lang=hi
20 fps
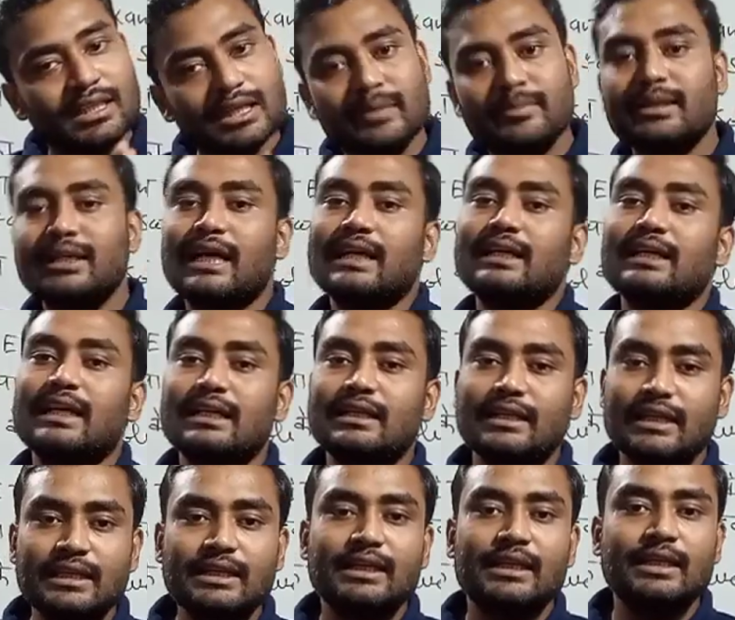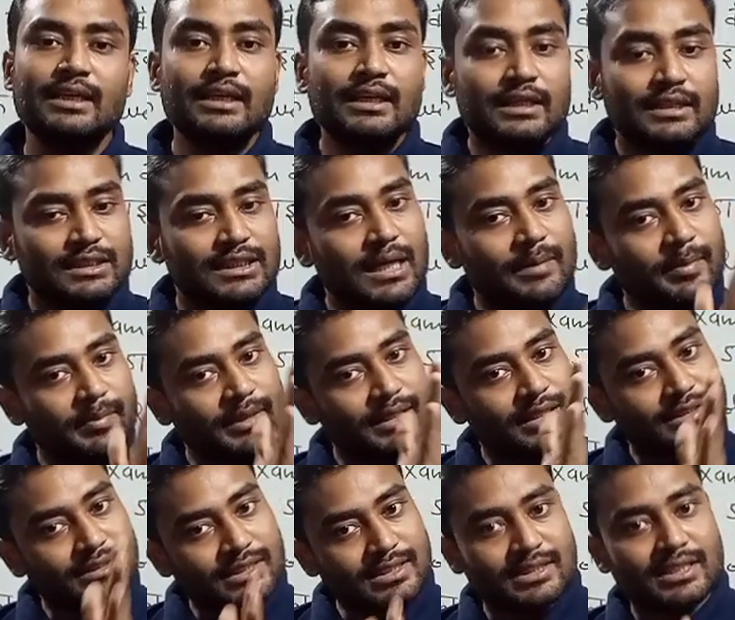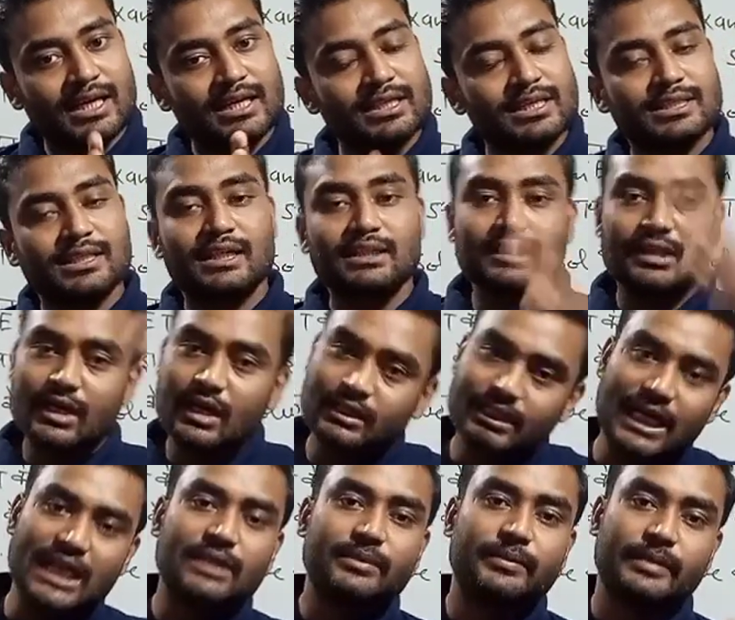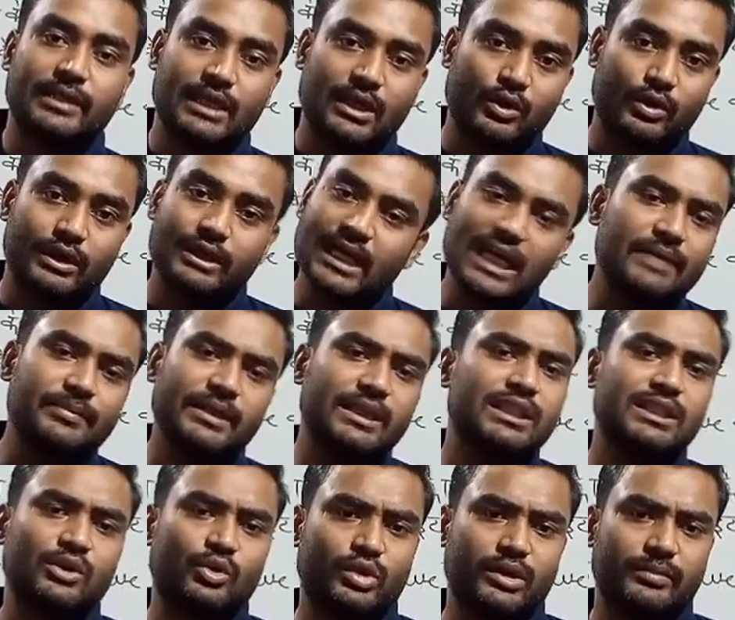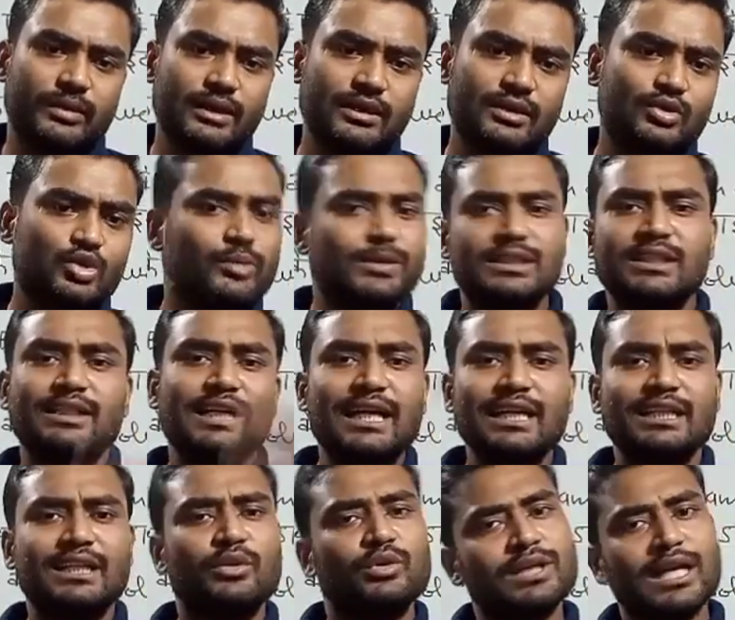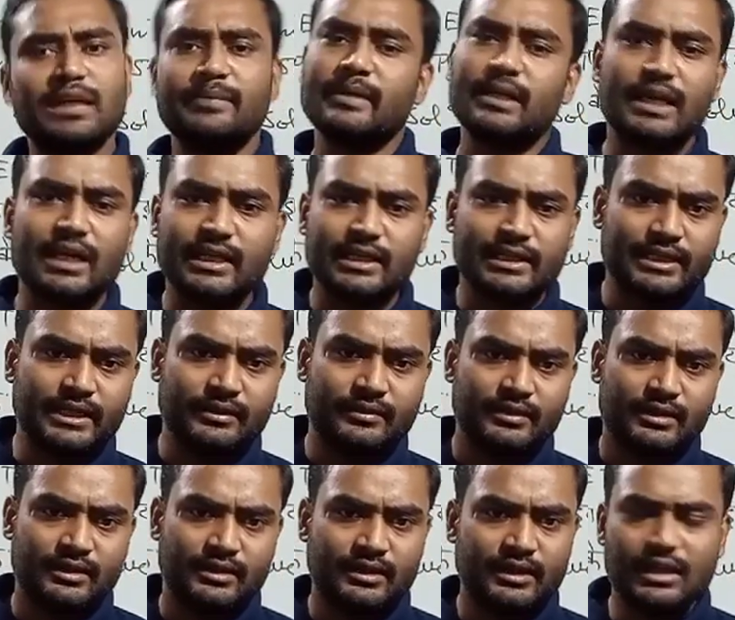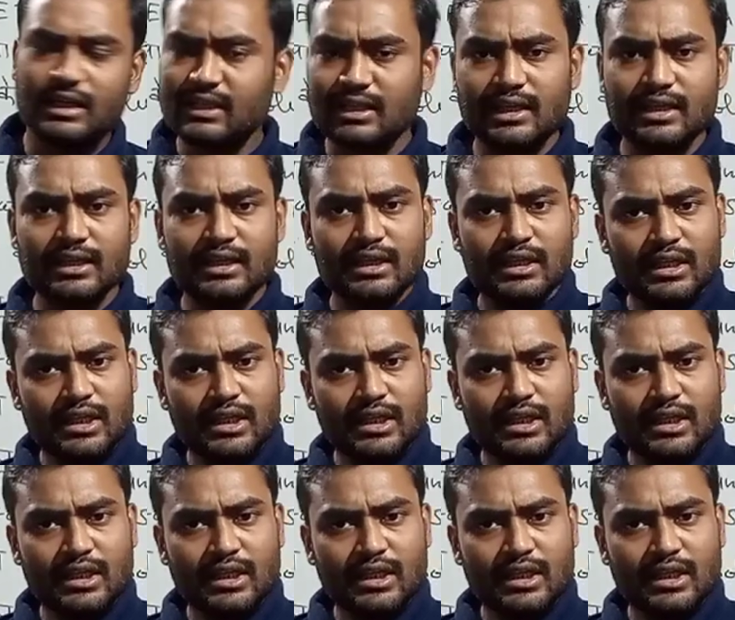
कहीं भी गाइडलाइन नहीं है कि आप अपने संस्थान के साथ डाइट में भी कराओगे डाइट में नहीं जरूरी भाई जो बच्चे डाइट के वो डाइट में करा लेंगे अन्यथा